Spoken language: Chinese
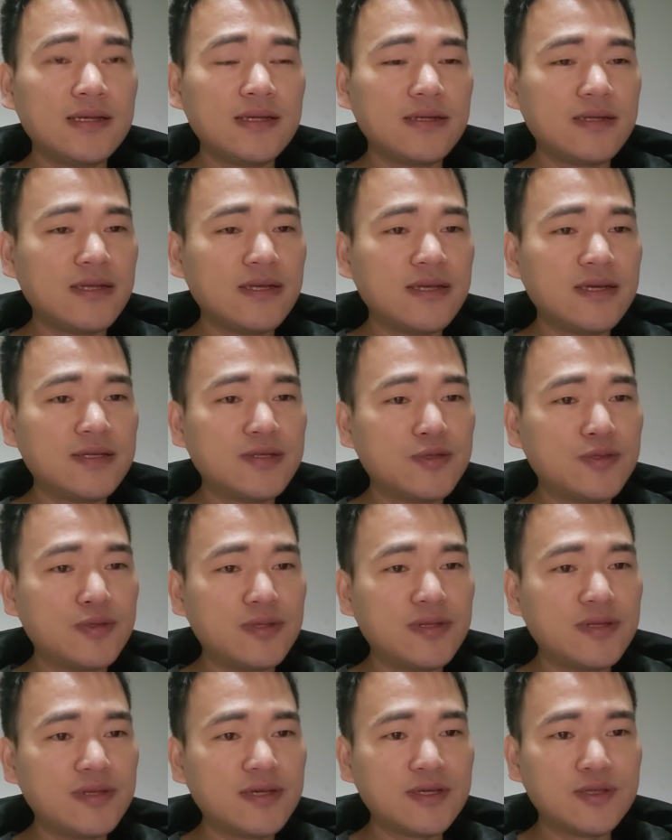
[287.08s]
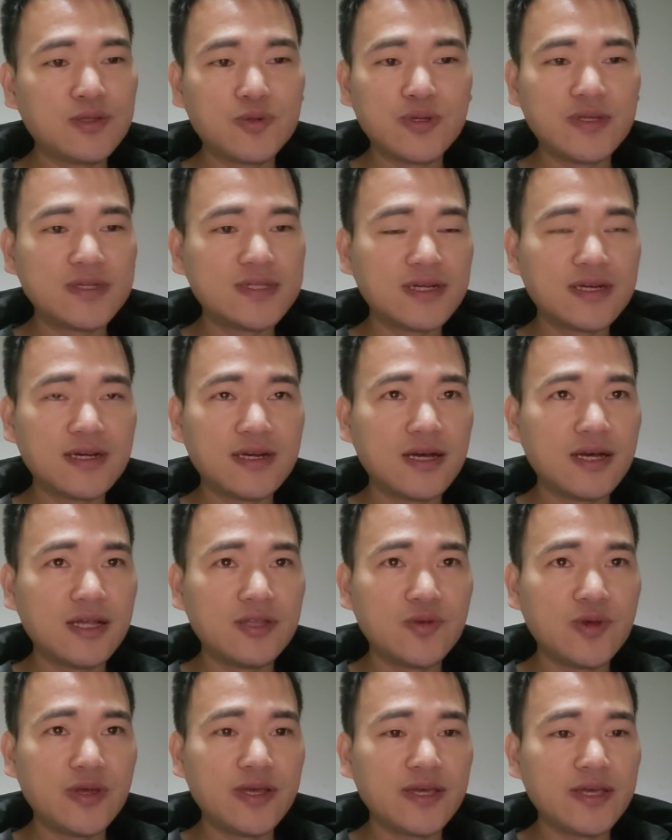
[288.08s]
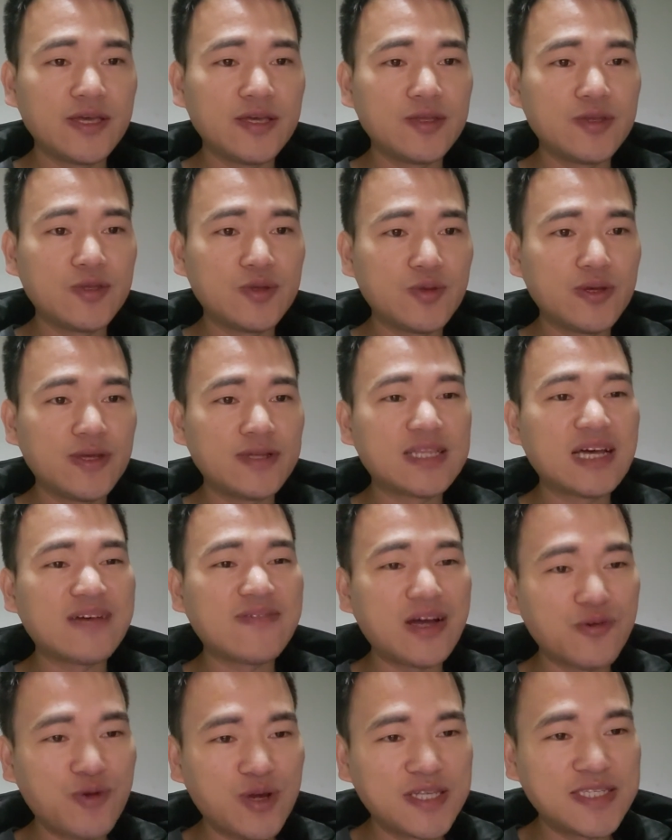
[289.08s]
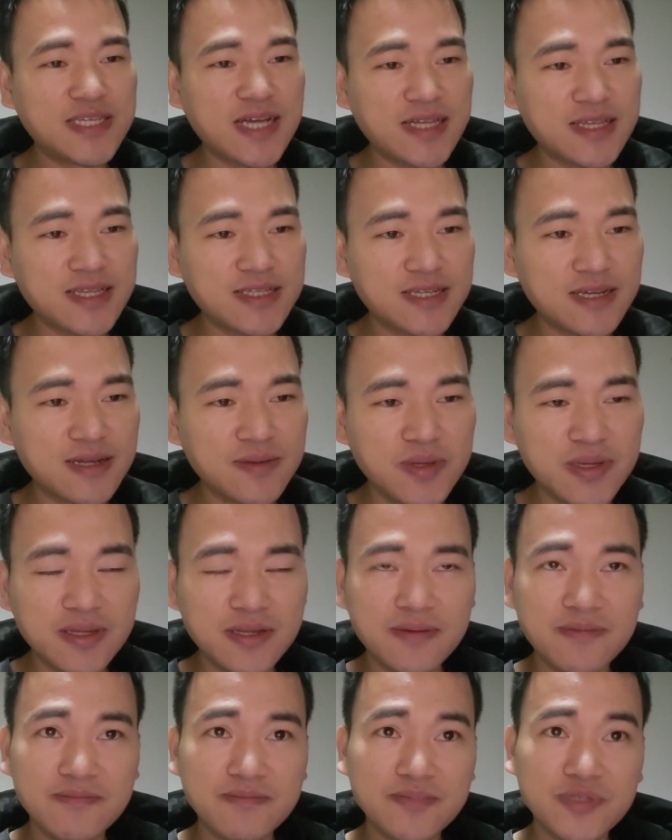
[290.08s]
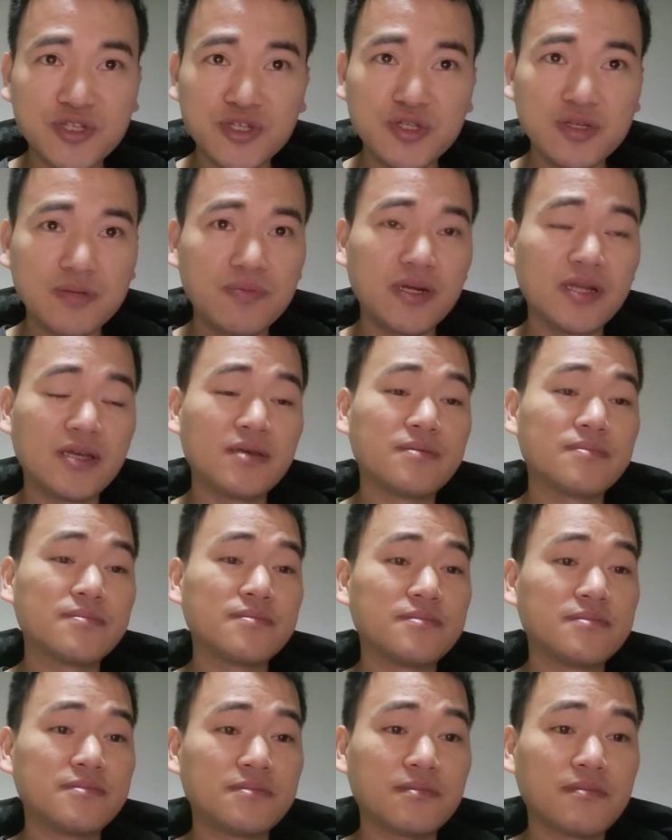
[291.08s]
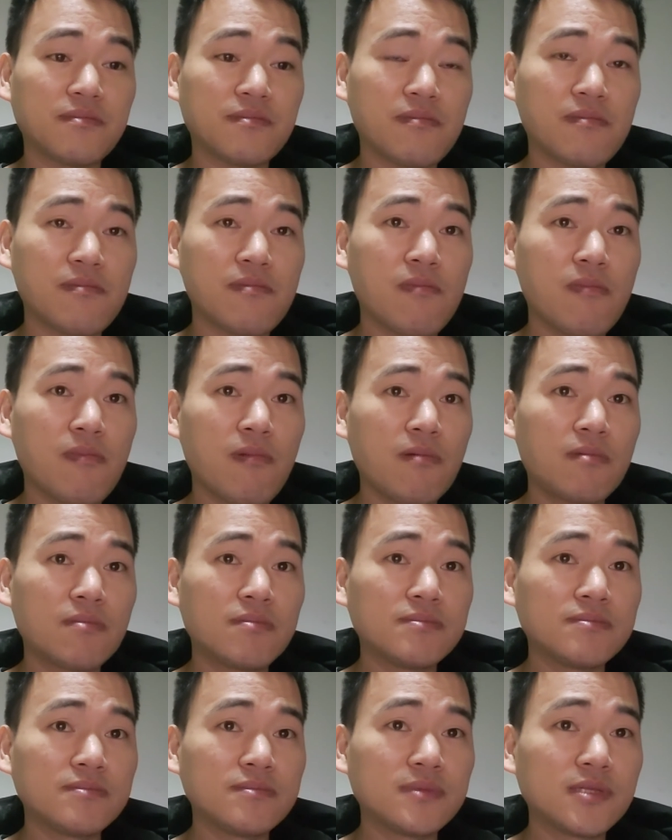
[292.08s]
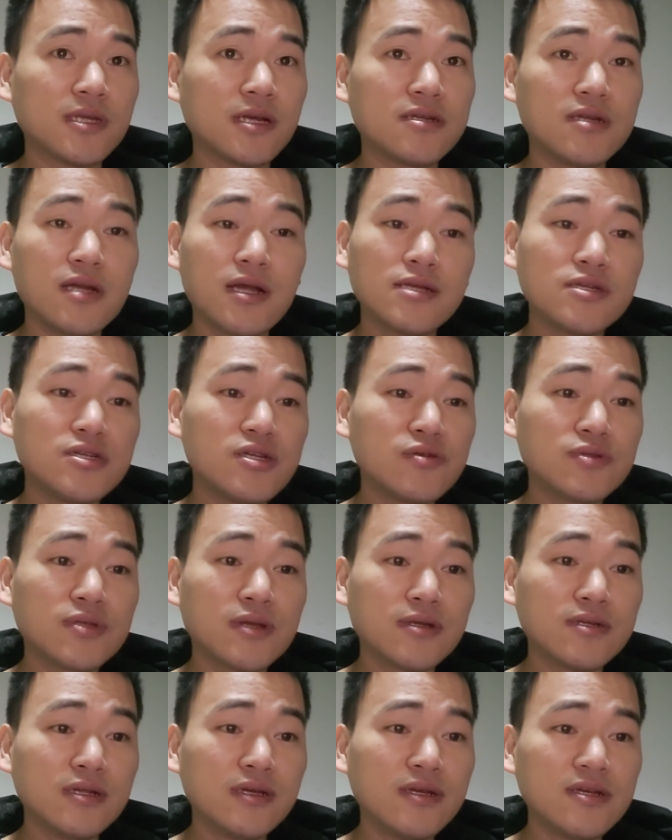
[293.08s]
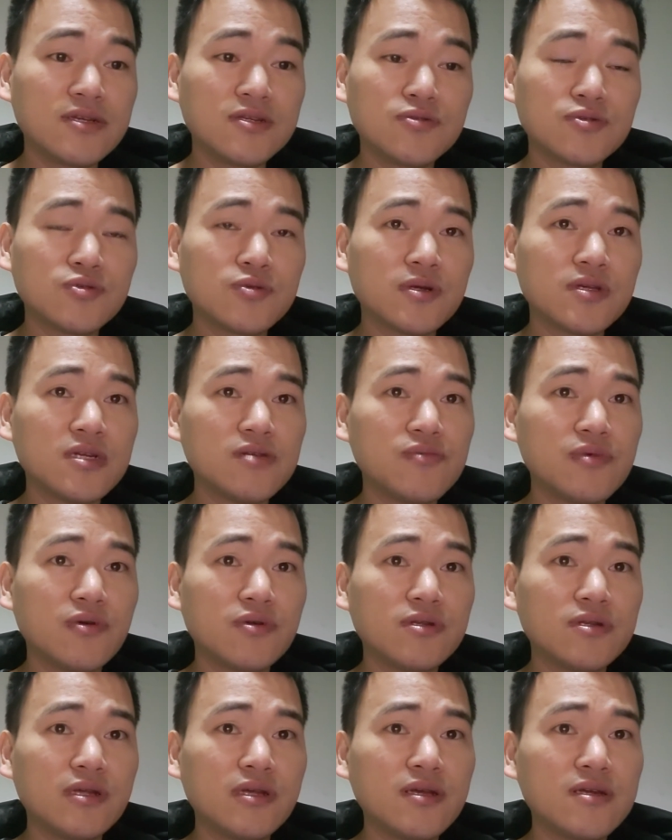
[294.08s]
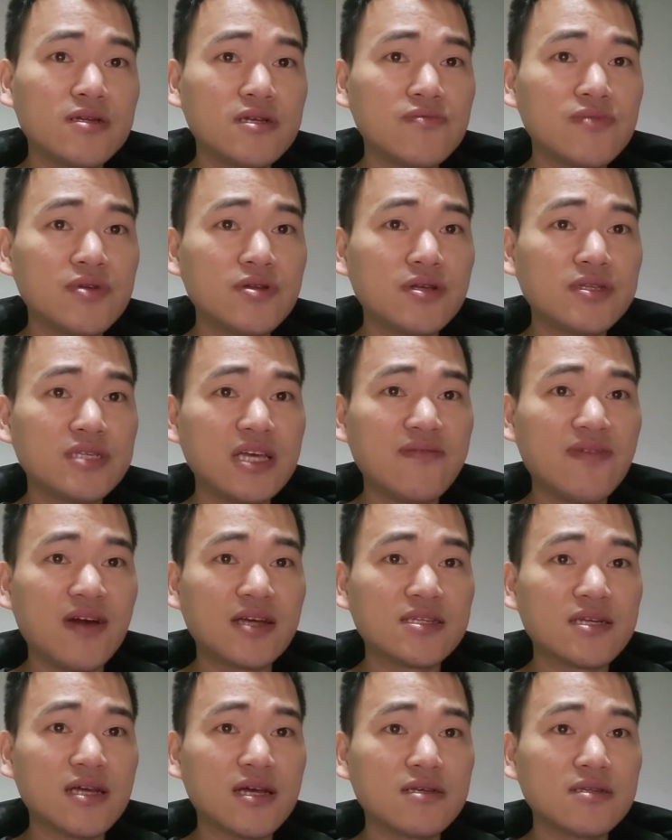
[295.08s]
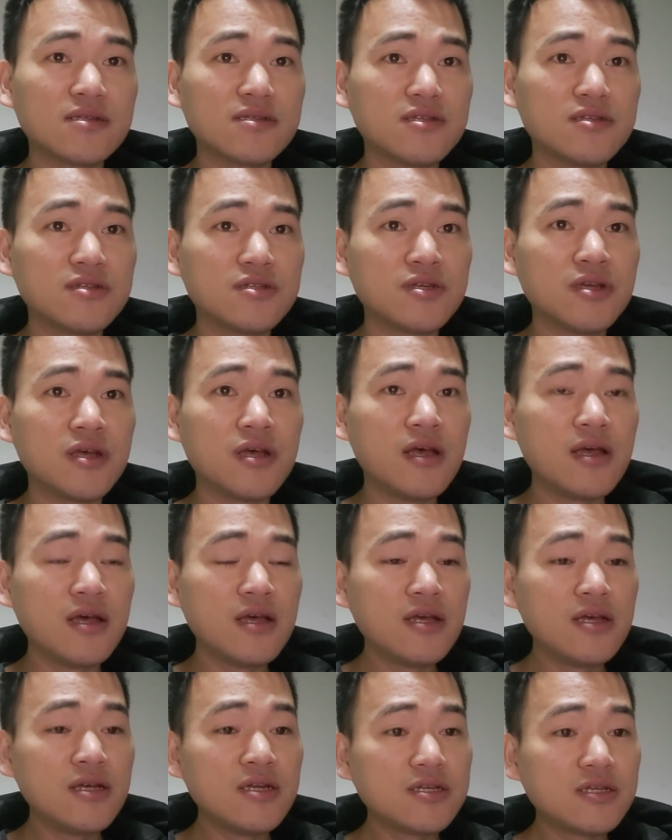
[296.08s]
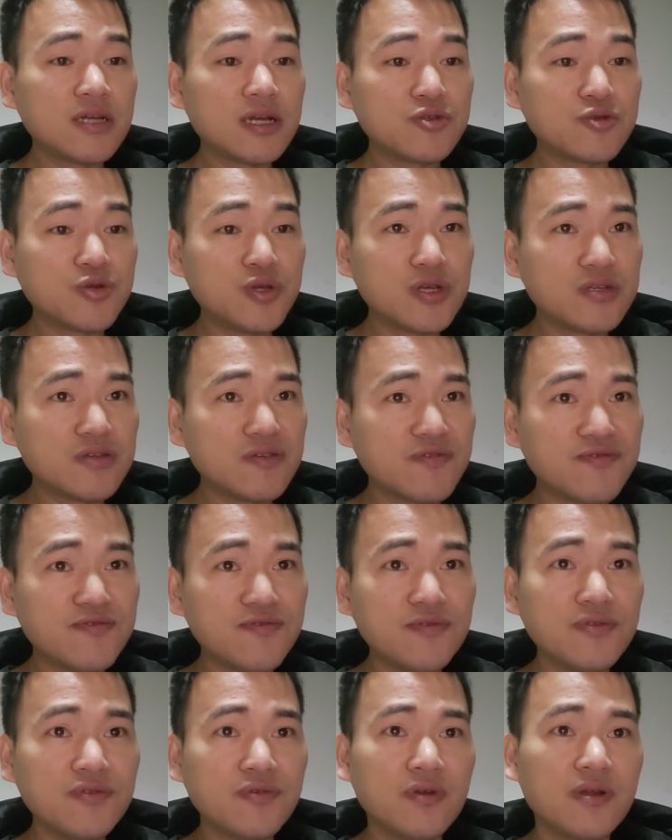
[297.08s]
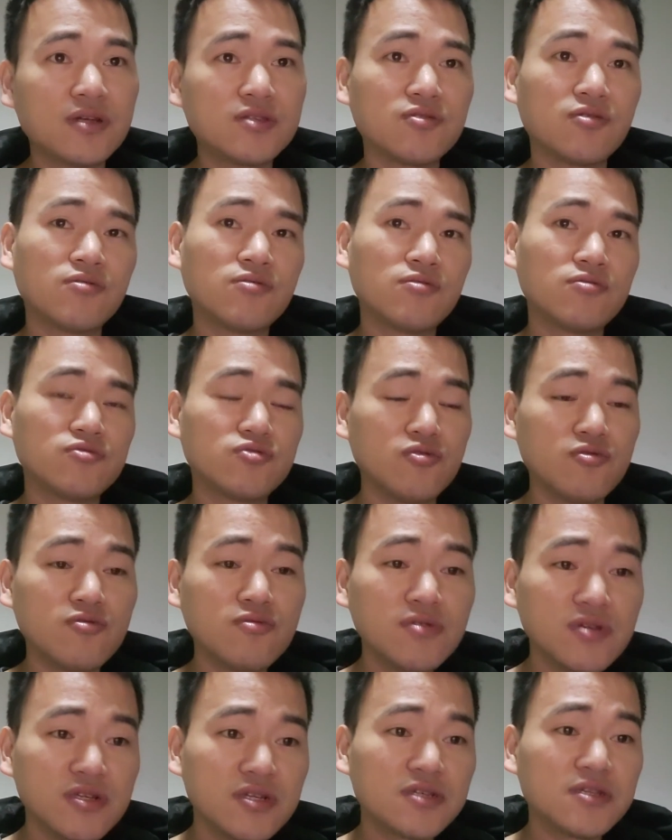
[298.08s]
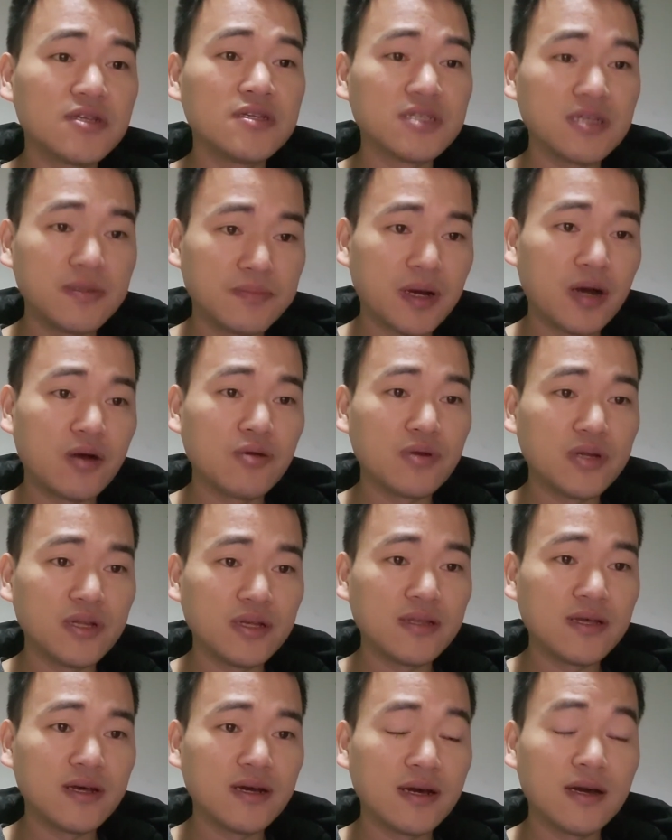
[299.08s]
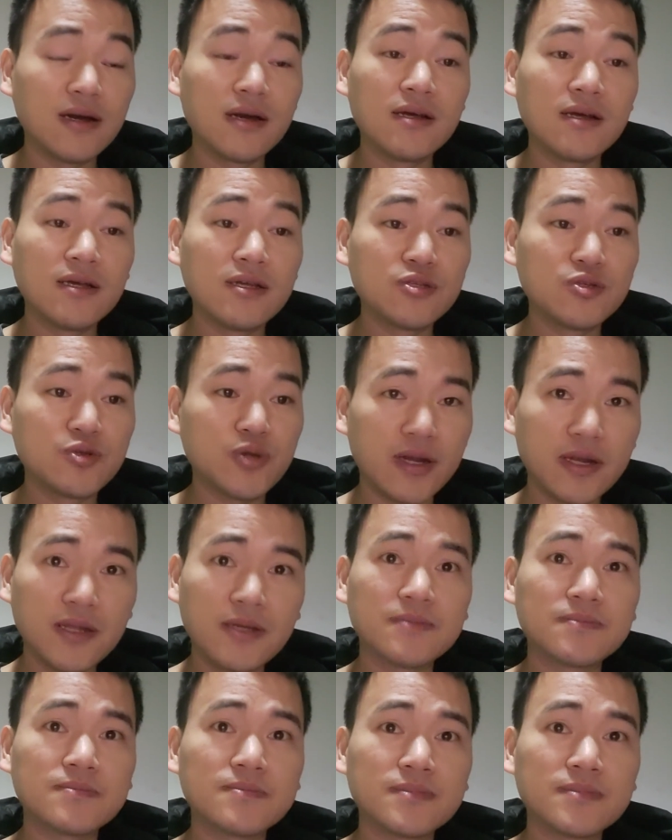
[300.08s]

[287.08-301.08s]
林肯林肯对这个对对大法官下的这个命令置之不理。但是他认林肯就是说，认为林肯认为，这宪法上事实上确实赋予了总统终止人身保护令的权利。